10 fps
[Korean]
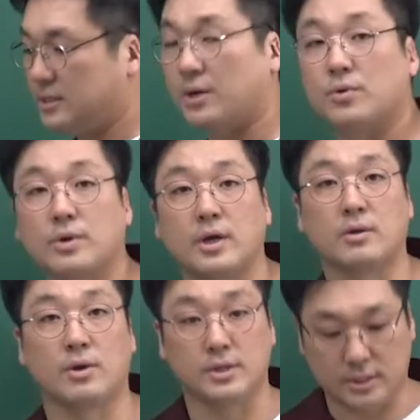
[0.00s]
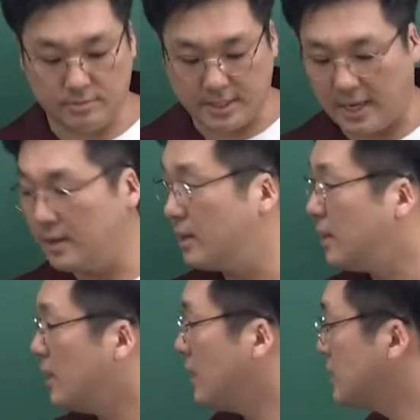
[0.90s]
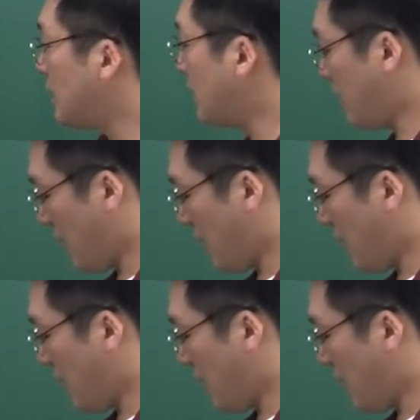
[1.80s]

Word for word: 자, 이렇게 되어 있습니다. 자, 일단